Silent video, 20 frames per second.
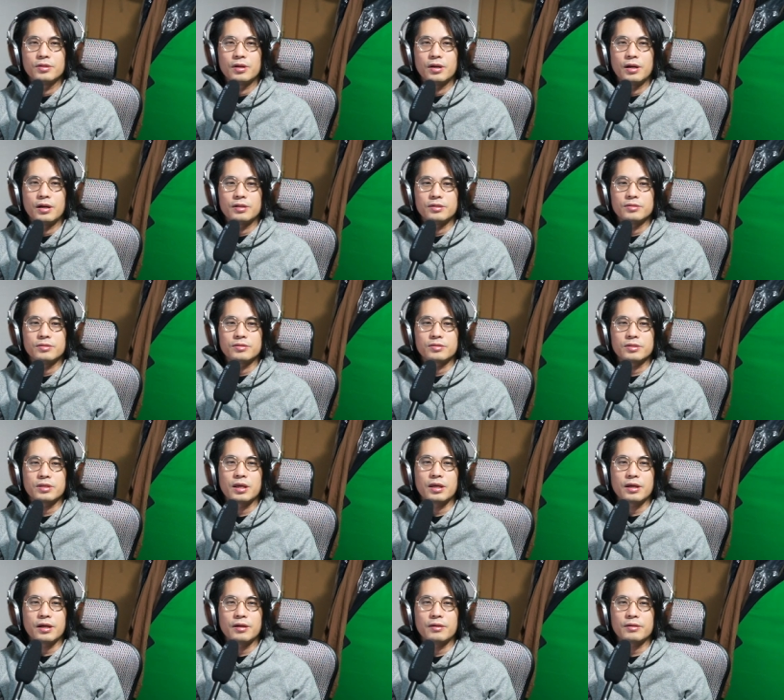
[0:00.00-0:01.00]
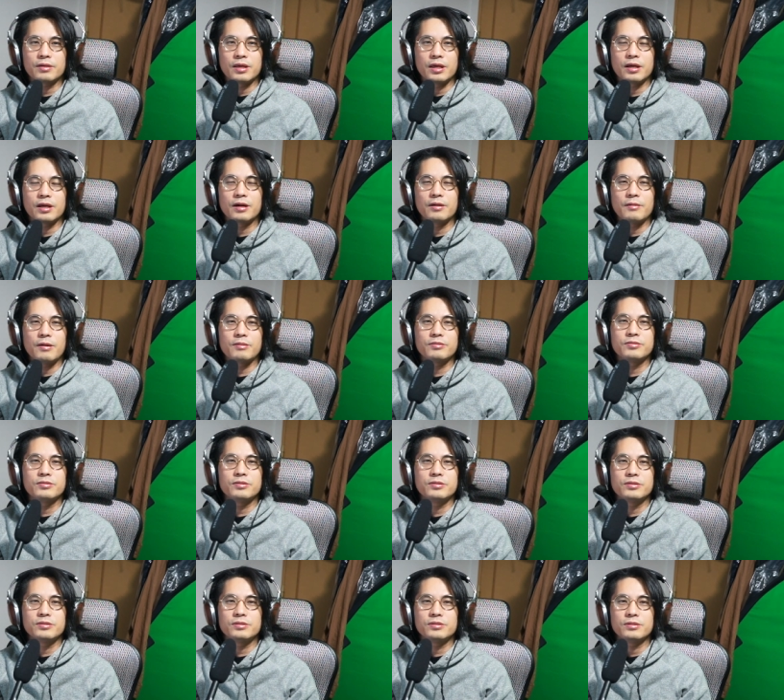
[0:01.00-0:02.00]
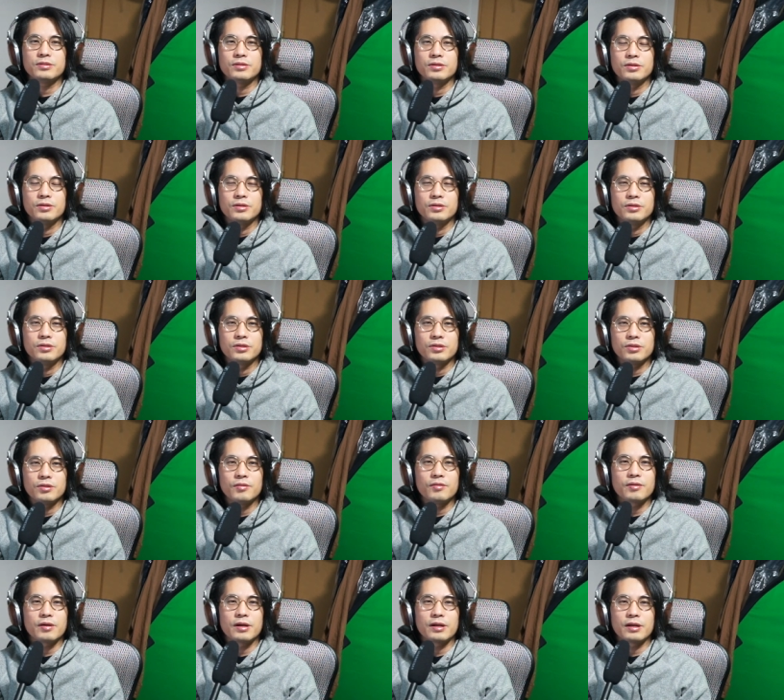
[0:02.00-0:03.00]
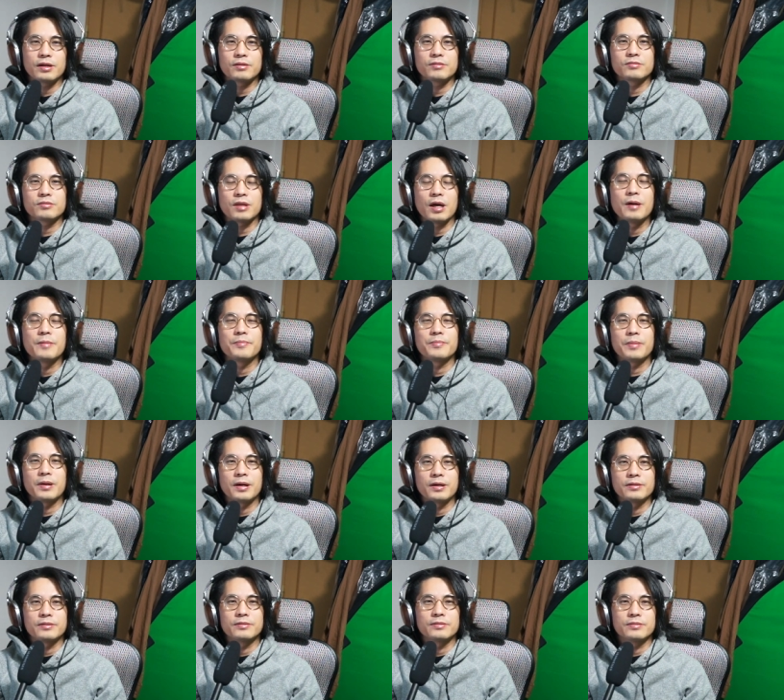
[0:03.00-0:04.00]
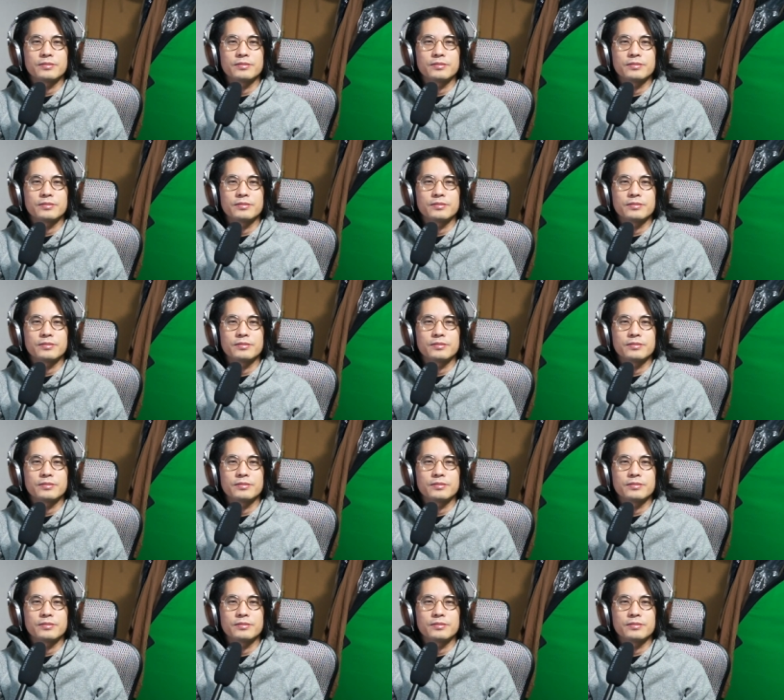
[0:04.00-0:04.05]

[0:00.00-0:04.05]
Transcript: あの毛皮毛皮風ヒョウ柄の短パン。